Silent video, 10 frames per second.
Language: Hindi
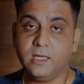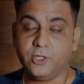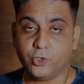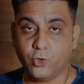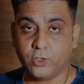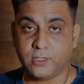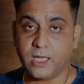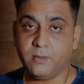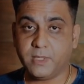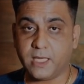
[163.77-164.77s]
योग
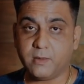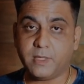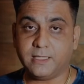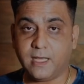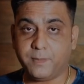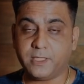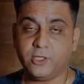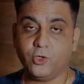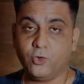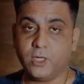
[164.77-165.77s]
धर्म कर्म
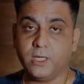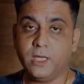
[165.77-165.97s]
अधापति योग